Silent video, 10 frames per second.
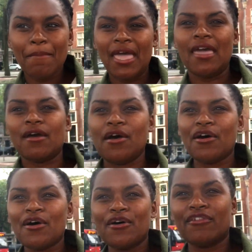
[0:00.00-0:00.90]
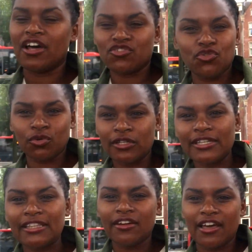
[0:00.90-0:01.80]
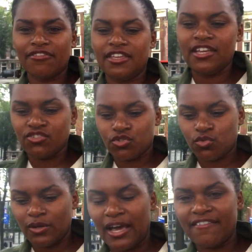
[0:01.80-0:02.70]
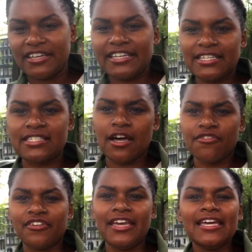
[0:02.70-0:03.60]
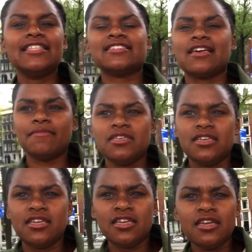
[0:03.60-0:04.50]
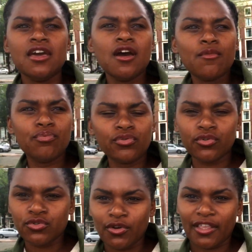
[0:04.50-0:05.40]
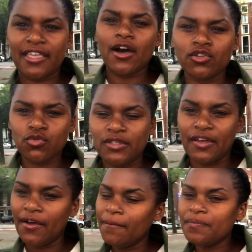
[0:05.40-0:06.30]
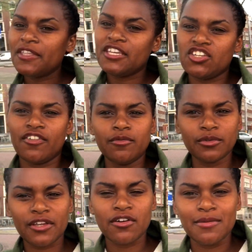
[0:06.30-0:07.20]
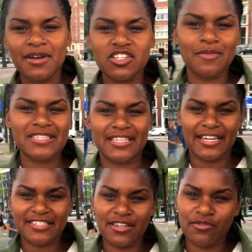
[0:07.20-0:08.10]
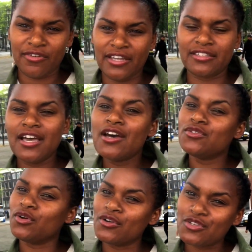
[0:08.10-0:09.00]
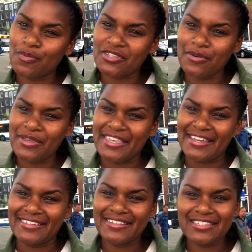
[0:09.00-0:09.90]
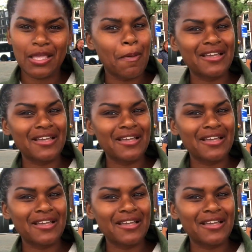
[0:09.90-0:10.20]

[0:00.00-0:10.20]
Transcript: mais euh, voilà je suis contente d'être dans la ville, je suis là avec Christophe et des amis pour une durée de 48 heures et je vais vous montrer en image mes adresses découvertes durant ce petit week-end. C'est